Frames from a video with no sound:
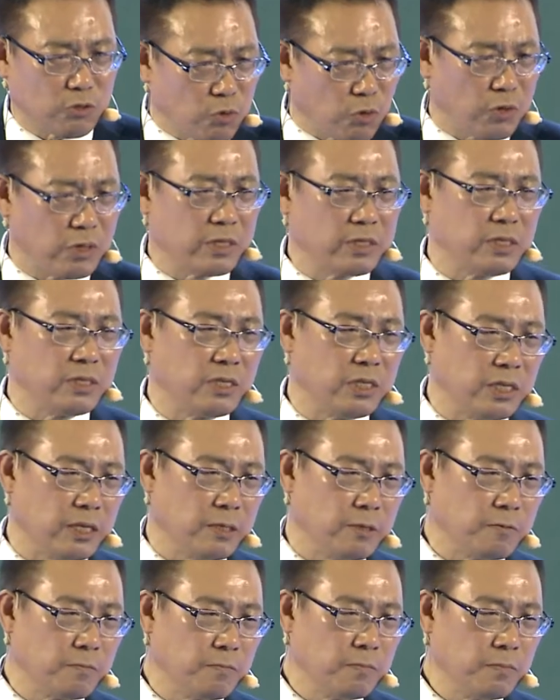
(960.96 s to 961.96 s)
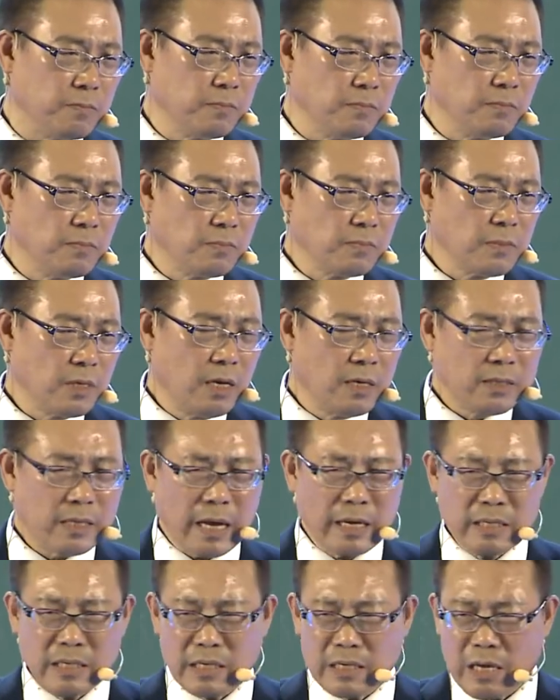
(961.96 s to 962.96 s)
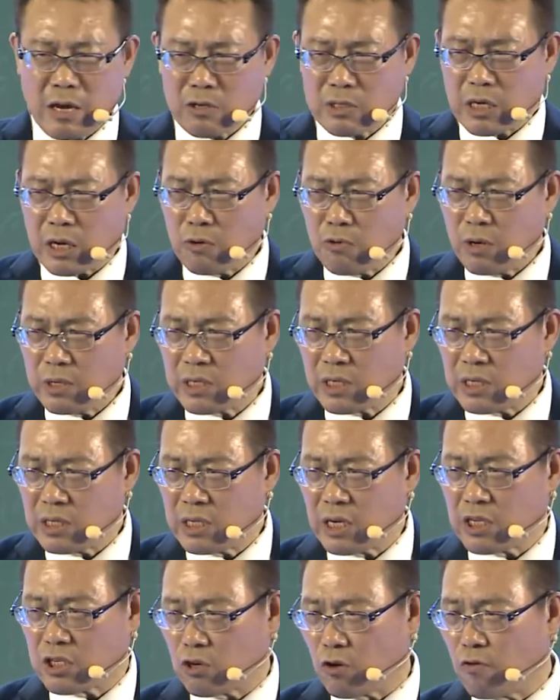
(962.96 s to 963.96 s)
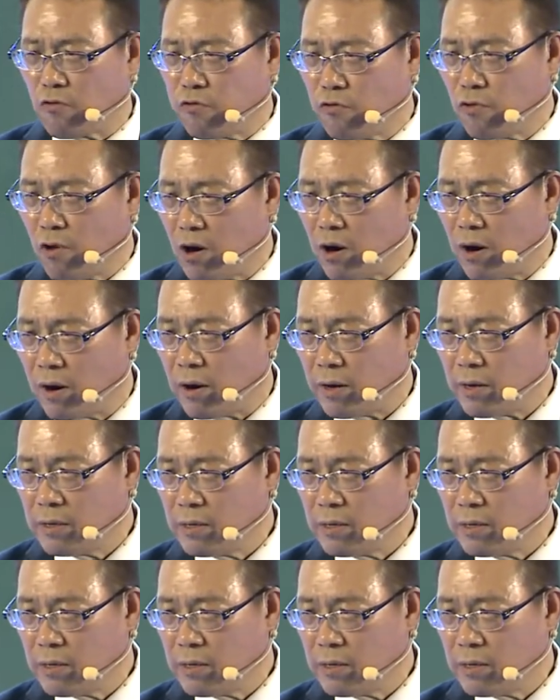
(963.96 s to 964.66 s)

做的事情。但是要成为世界首富哈、啊，